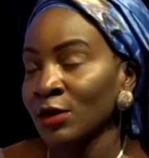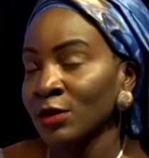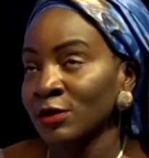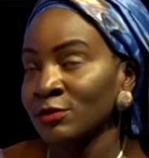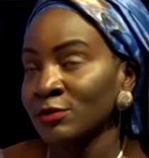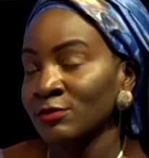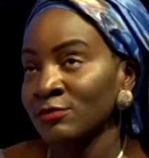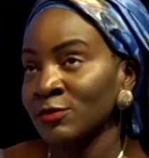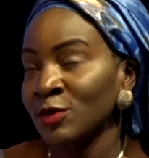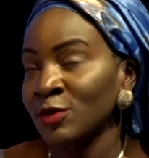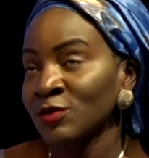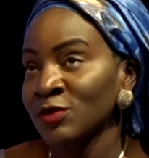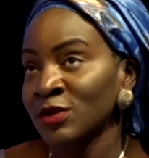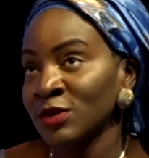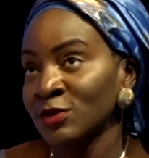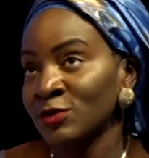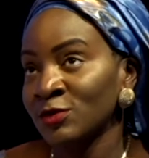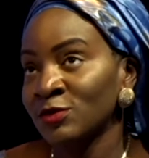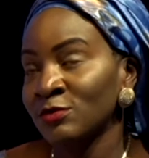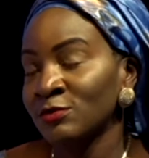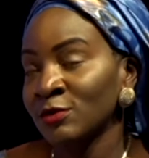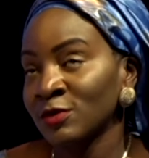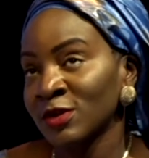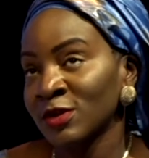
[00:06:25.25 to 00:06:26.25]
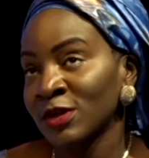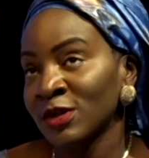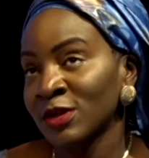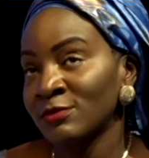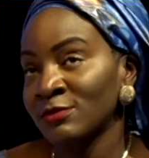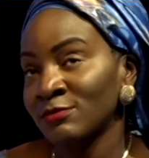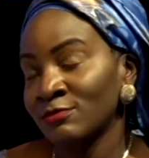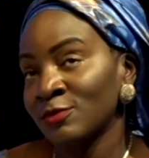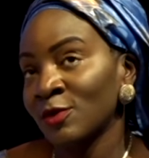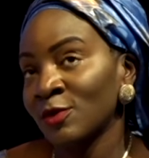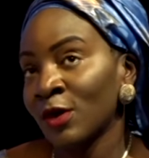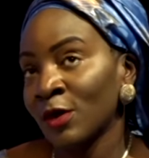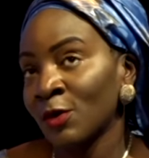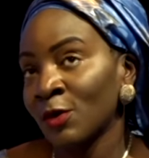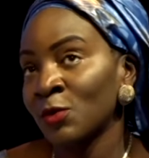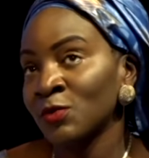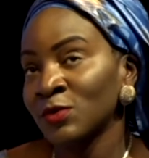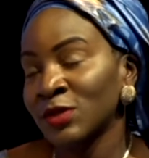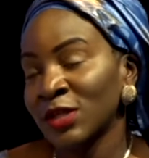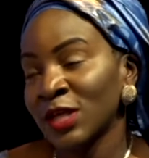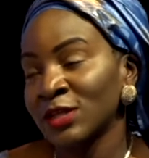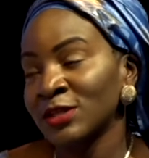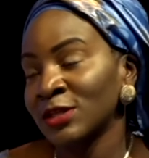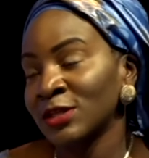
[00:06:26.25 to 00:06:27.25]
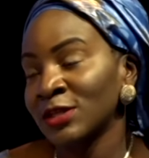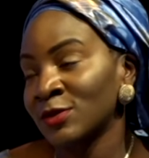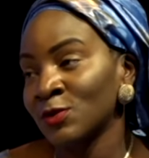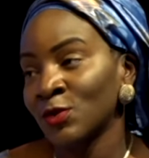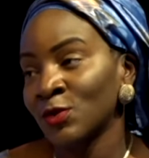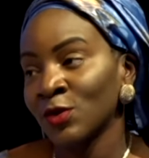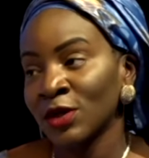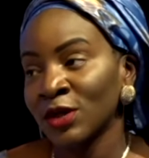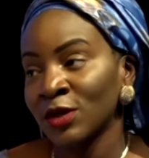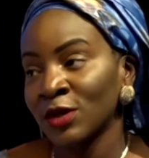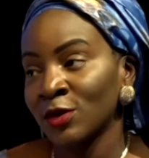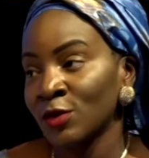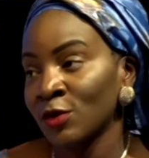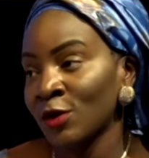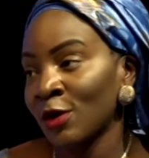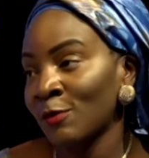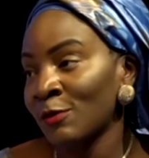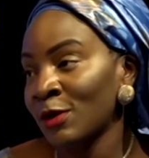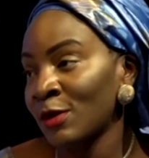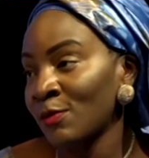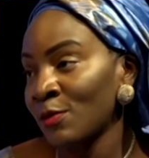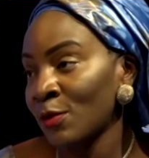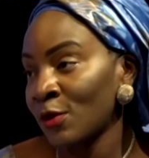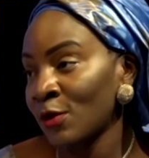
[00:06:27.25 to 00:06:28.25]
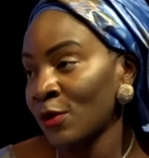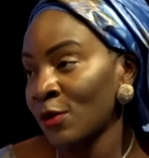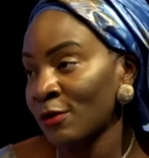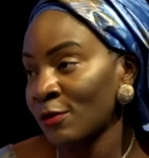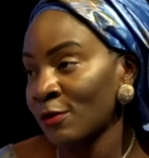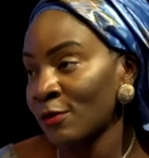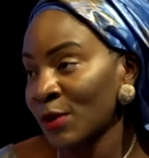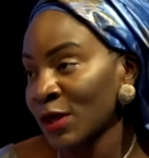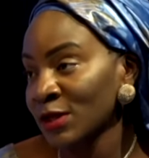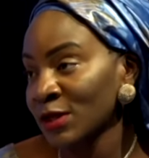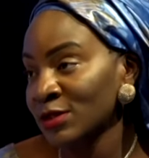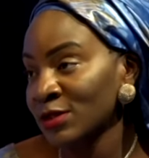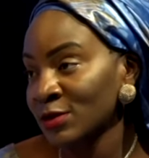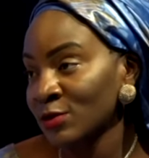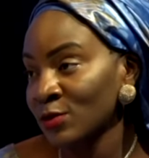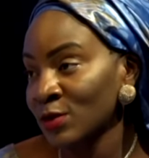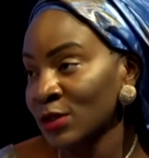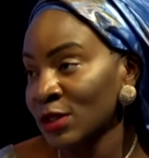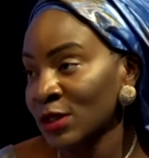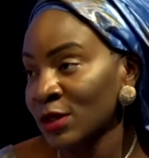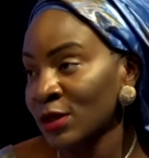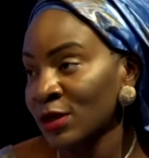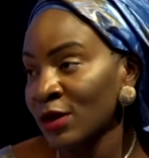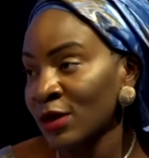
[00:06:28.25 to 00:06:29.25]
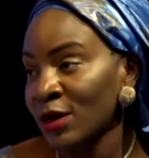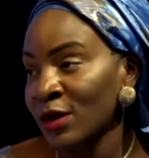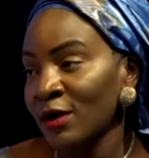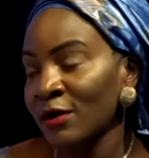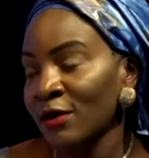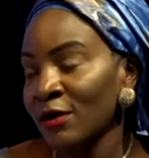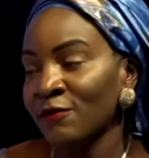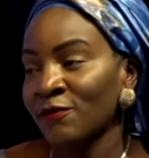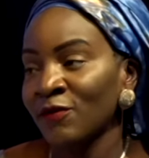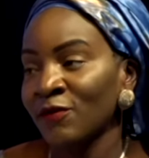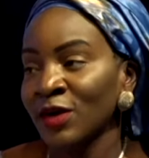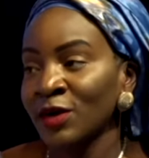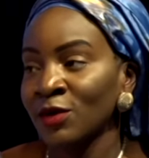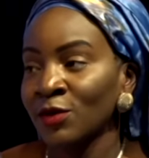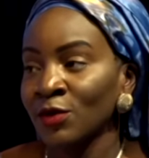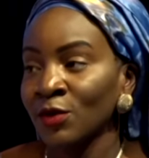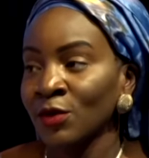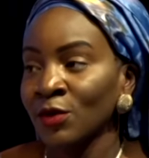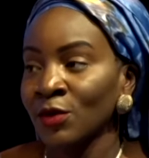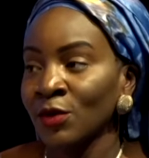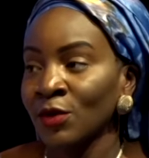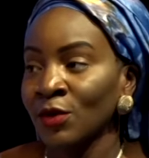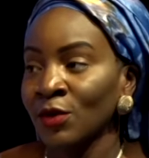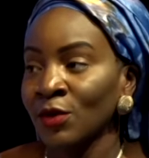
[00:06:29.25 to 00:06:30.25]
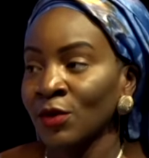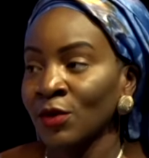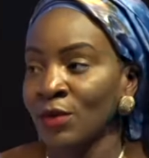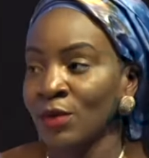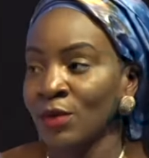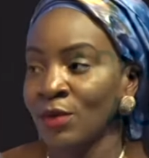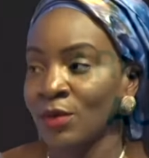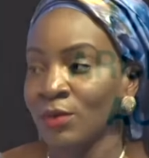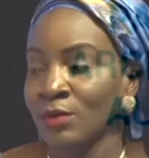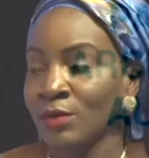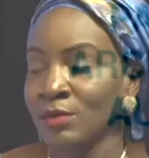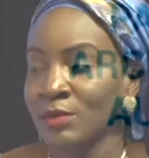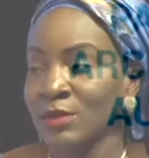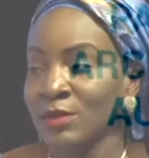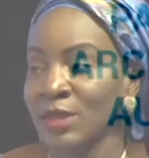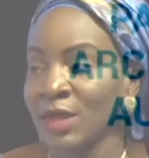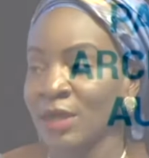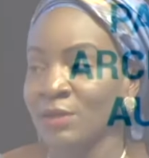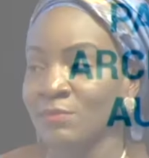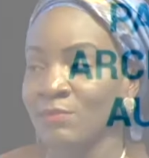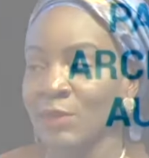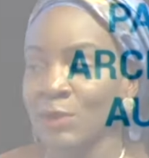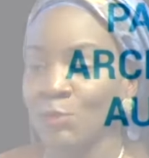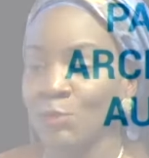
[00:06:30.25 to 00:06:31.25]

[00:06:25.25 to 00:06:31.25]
dans, une, dans un, contexte historique quand même euh, particulier, fait qu'il euh, y a une